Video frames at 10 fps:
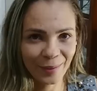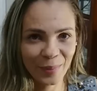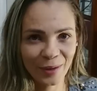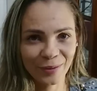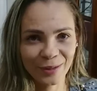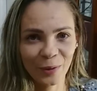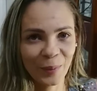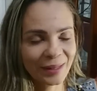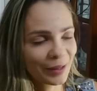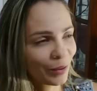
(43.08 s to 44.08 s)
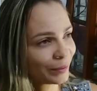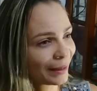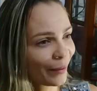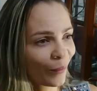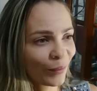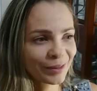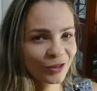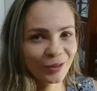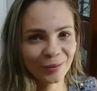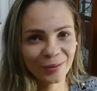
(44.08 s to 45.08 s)
Porque você começa a encontrar
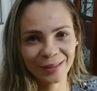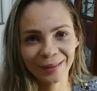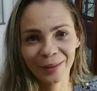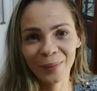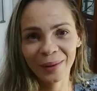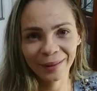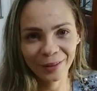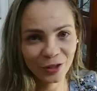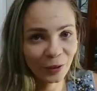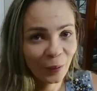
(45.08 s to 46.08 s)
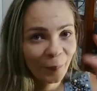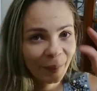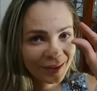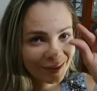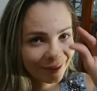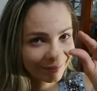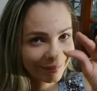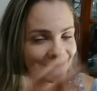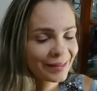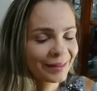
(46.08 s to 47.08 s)
coisas que você não acredita com um precinho
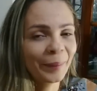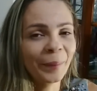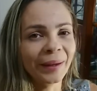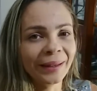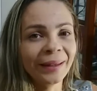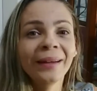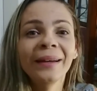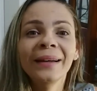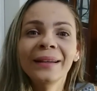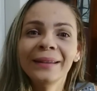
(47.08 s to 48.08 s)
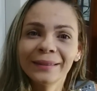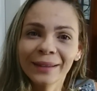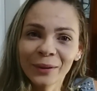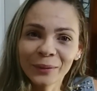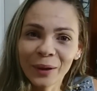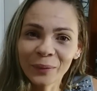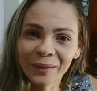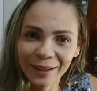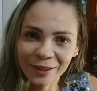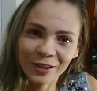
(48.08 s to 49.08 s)
desse tamanho. Então não
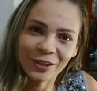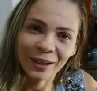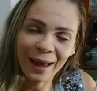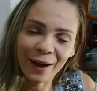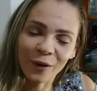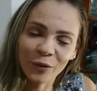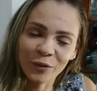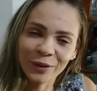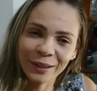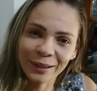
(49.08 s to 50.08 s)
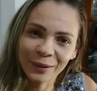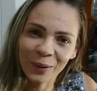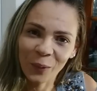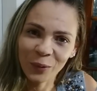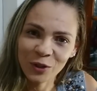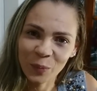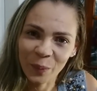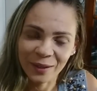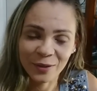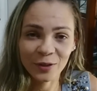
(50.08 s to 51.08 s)
deixe de ir lá conferir os
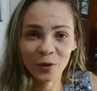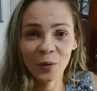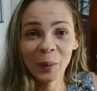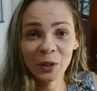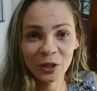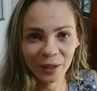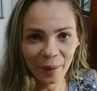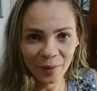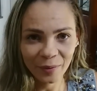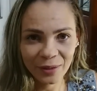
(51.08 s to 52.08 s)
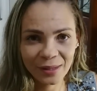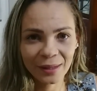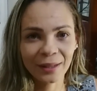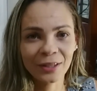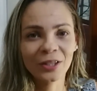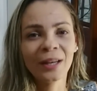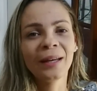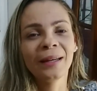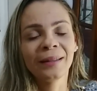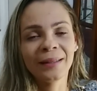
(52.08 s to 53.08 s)
preços. Eu vou mostrar para vocês
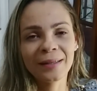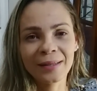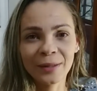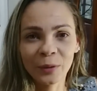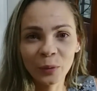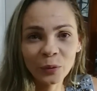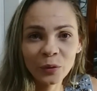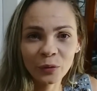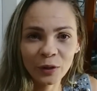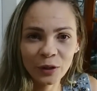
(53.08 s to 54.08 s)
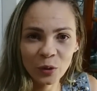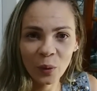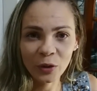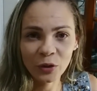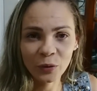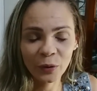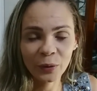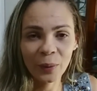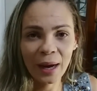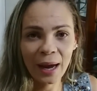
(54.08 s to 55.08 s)
nesse segundo vídeo quais
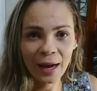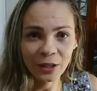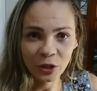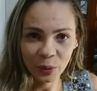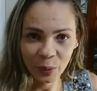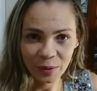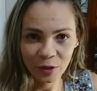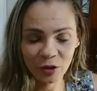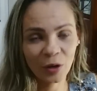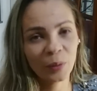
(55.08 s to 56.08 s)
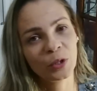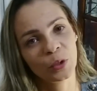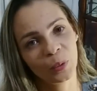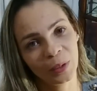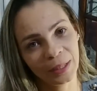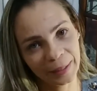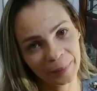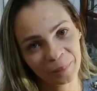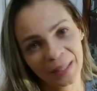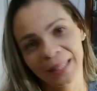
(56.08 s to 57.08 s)
foram as coisas que eu escolhi
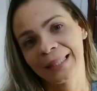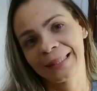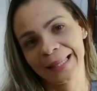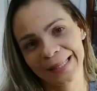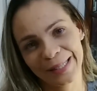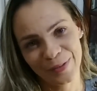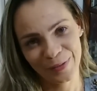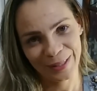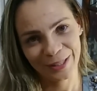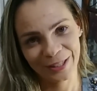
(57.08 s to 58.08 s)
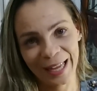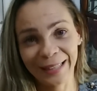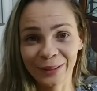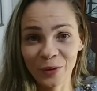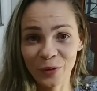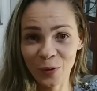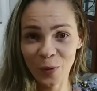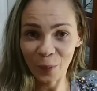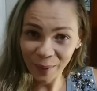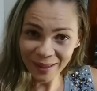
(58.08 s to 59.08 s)
dessa vez, tá? Então eu vou
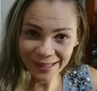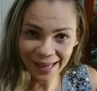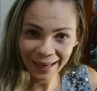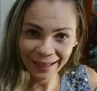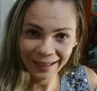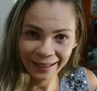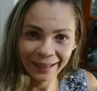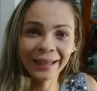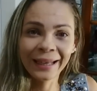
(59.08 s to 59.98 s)
começar aqui